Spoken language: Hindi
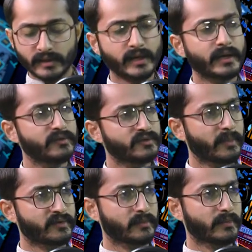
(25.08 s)
या कहीं से
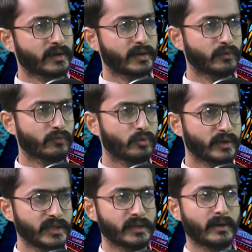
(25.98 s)
पैसा मिल रहा है तो वो
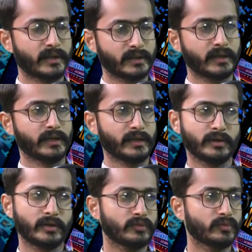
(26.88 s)
उन्हीं की बात करेंगे
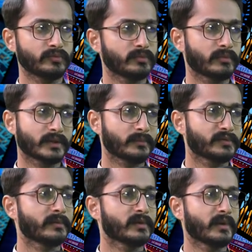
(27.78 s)
ये तो मतलब
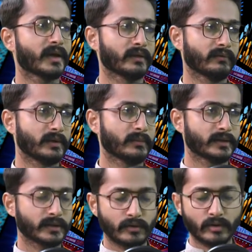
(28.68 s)
समझ में आने वाली
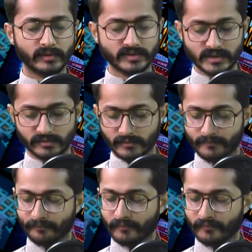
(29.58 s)
बात है कॉमन चीज़ है